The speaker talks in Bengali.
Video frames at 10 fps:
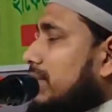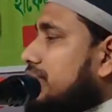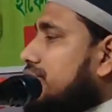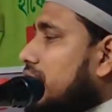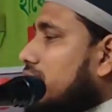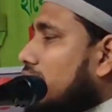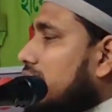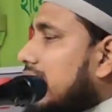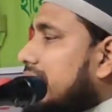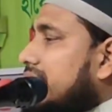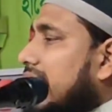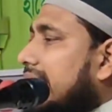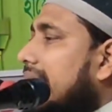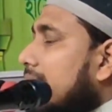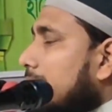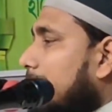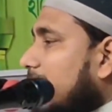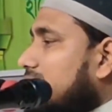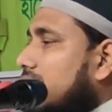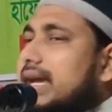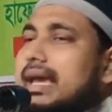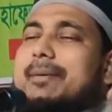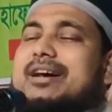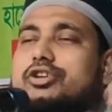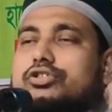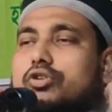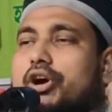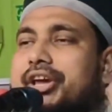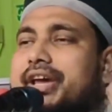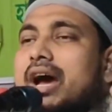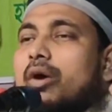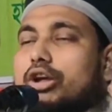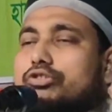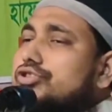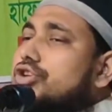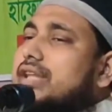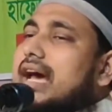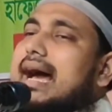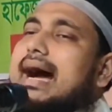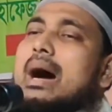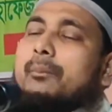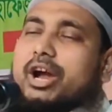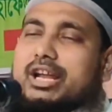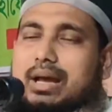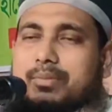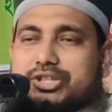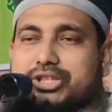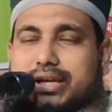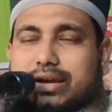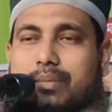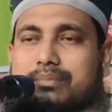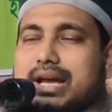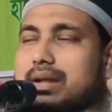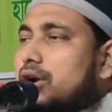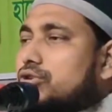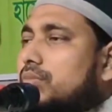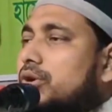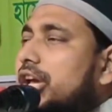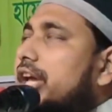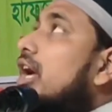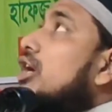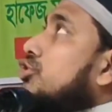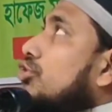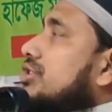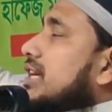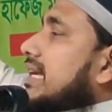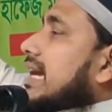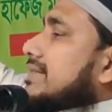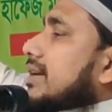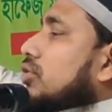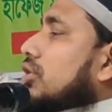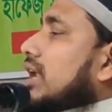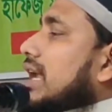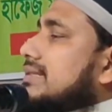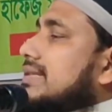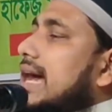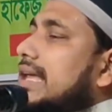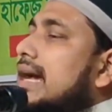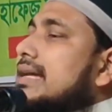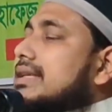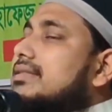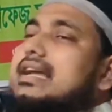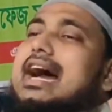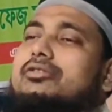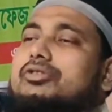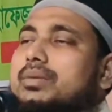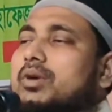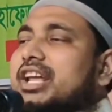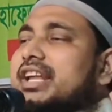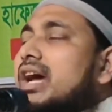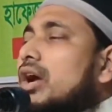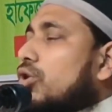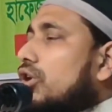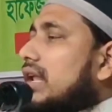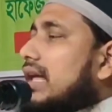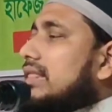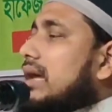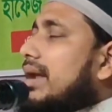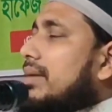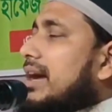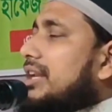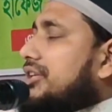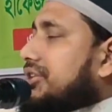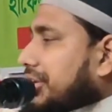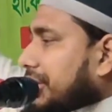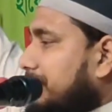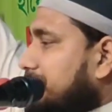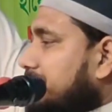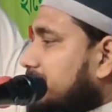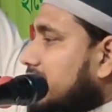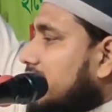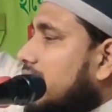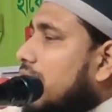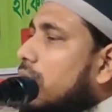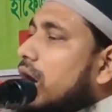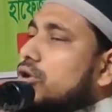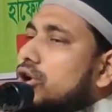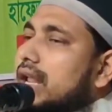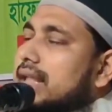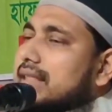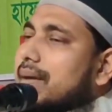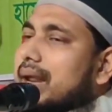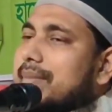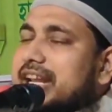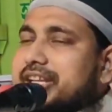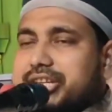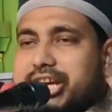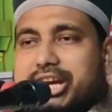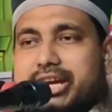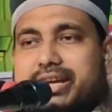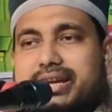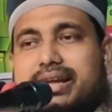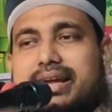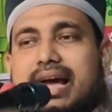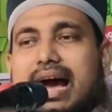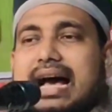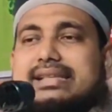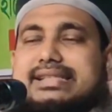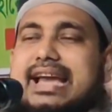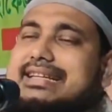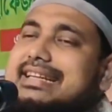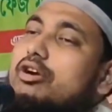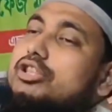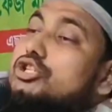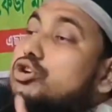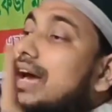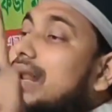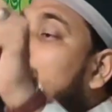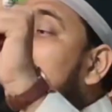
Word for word: যেন এই বছরে কল্যাণ দেয় বিপদ থেকে হেফাজত করে অথচ তারা পয়লা বৈশাখে রমনার বটমূলে সূর্যের কাছে কল্যাণ চায় চিৎকার করে বলেন কল্যাণ দেওয়ার মালিককে অকল্যাণ দেওয়ার মালিককে আজকে একটা কথা শোনার